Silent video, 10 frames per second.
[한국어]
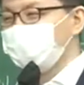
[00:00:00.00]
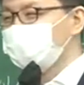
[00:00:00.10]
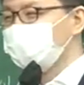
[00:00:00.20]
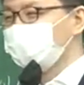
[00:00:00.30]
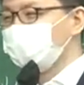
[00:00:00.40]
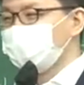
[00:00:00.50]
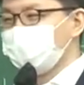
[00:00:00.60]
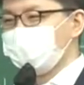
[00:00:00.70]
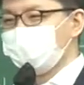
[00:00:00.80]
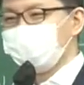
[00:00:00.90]
민주적으로
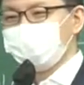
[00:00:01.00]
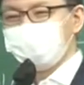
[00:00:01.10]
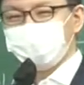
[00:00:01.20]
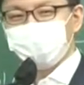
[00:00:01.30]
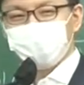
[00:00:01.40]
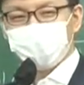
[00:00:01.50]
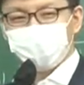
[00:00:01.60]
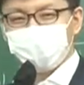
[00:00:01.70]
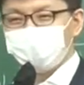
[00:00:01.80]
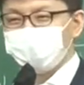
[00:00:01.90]
보이지만 여러분들 팀플
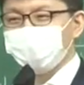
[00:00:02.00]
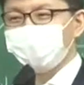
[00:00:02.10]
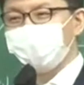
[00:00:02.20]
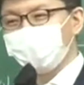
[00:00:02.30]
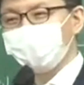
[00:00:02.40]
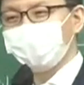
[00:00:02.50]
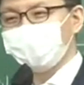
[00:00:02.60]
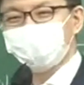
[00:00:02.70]
해보면 아시죠? 바로 콩가루 되잖아.